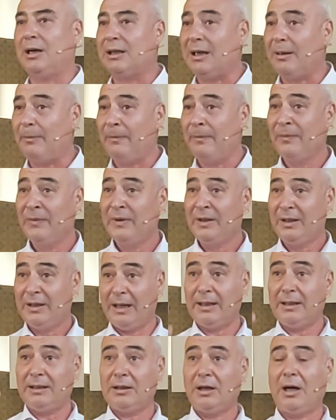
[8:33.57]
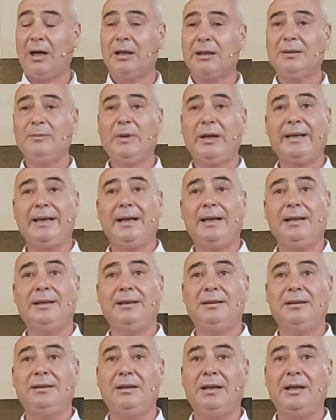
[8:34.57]
Adam yani ardından gel
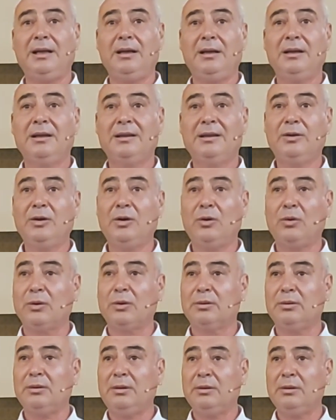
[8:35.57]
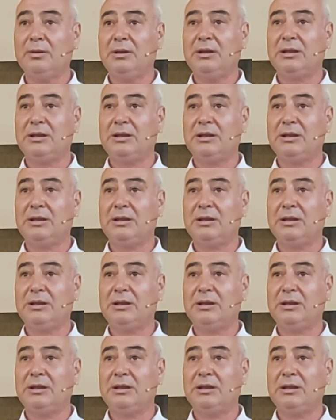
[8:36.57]
dediğinde ne oldu?